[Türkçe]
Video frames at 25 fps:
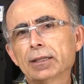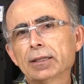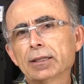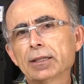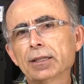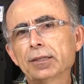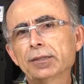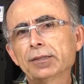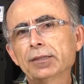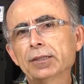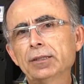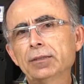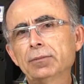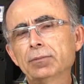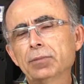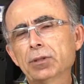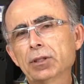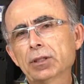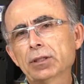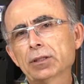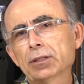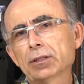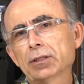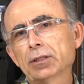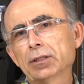kesin
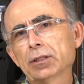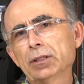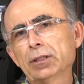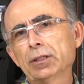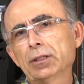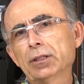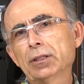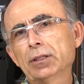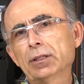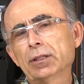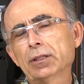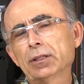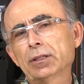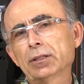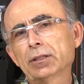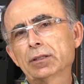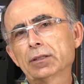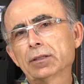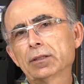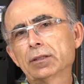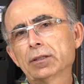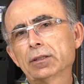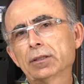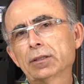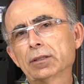bir e,
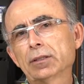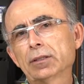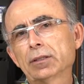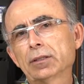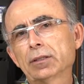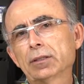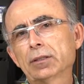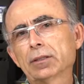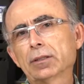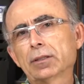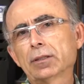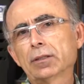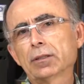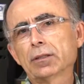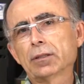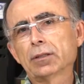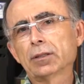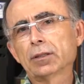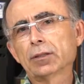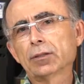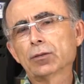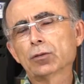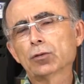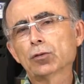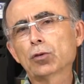
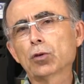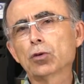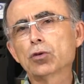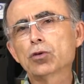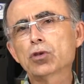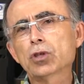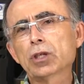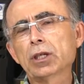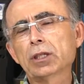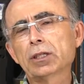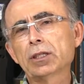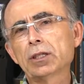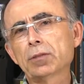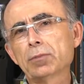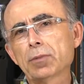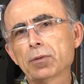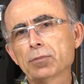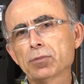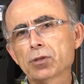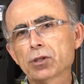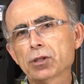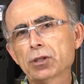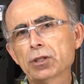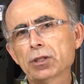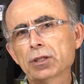sonuç
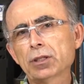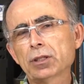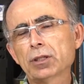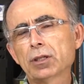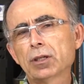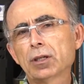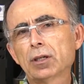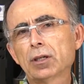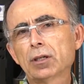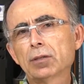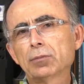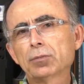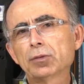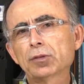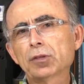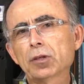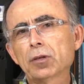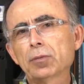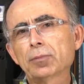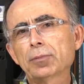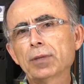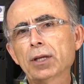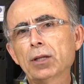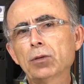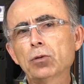getirmemiştir. Bu
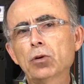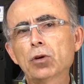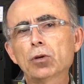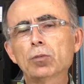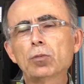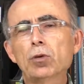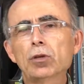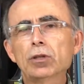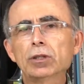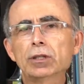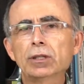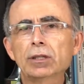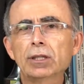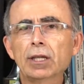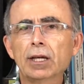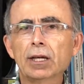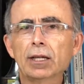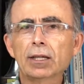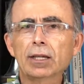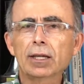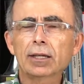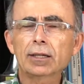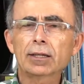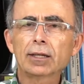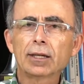sebepten hormonlu
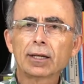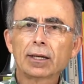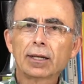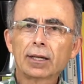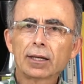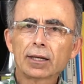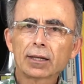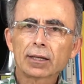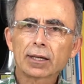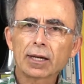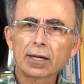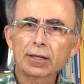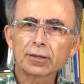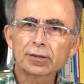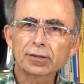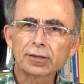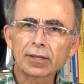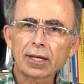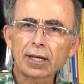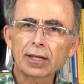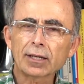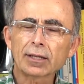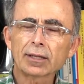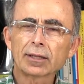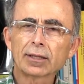gıdalar
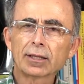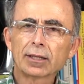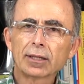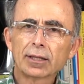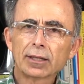kanser